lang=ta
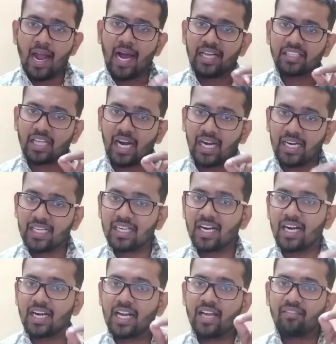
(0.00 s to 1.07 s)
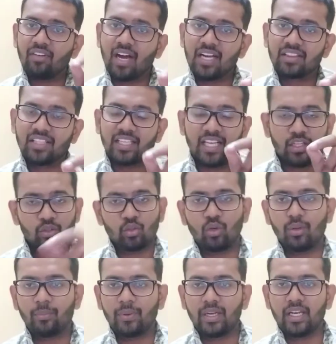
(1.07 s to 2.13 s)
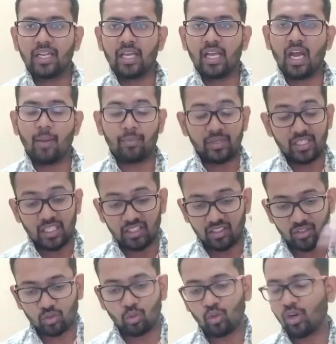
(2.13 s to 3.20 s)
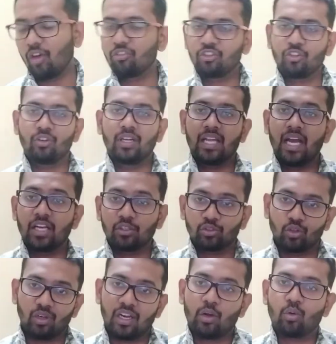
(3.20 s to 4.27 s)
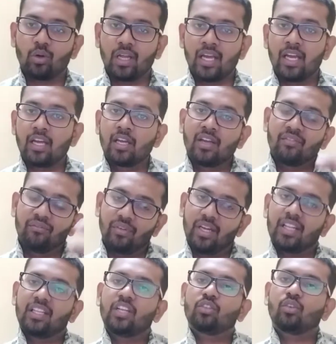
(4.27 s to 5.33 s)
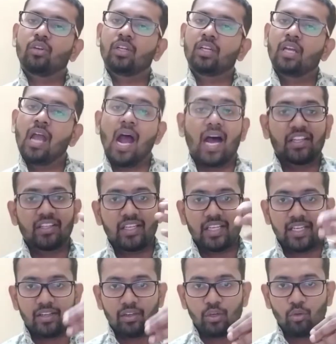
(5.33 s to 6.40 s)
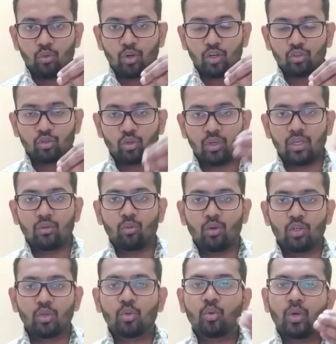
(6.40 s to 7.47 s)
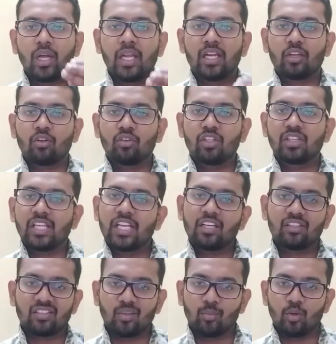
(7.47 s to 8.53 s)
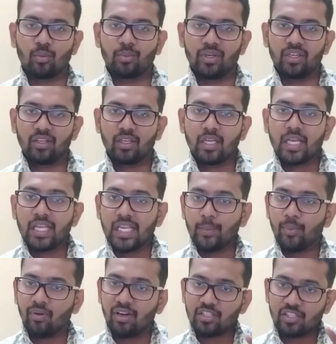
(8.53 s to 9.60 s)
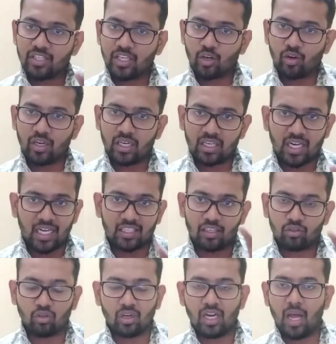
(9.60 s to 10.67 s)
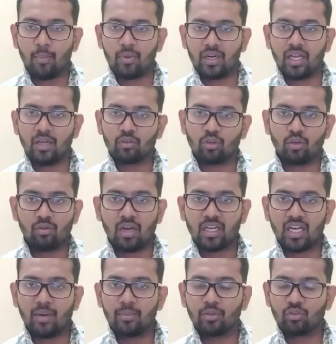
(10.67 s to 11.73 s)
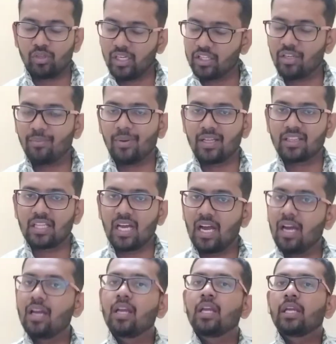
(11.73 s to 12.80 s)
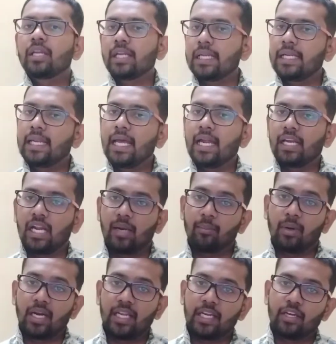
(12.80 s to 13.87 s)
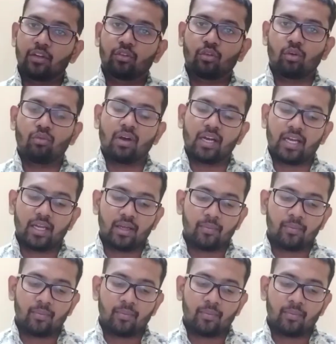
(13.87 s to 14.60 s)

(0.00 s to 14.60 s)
அந்த அழகான வார்த்தைய சொல் பெண்ணு அப்படின்னு அதான் சொல்லணும் அவசியம் இல்லை அது சொல்லலாம் கூட வேற ஏதாவது சொல்லு அதை நீ உன்னோட சொல் ஒன்னு கூட எனக்கு வந்து தேனுக்கு சமம் அப்படின்னு இப்போ வாச்சும் ஹீரோயினும் காதல சொல்லலாமான்னு சொல்லுவாங்க அப்படின்னு சொல்லி எதிர்பார்த்தா இல்ல நான் மழை என்ன சொல்லுவாங்க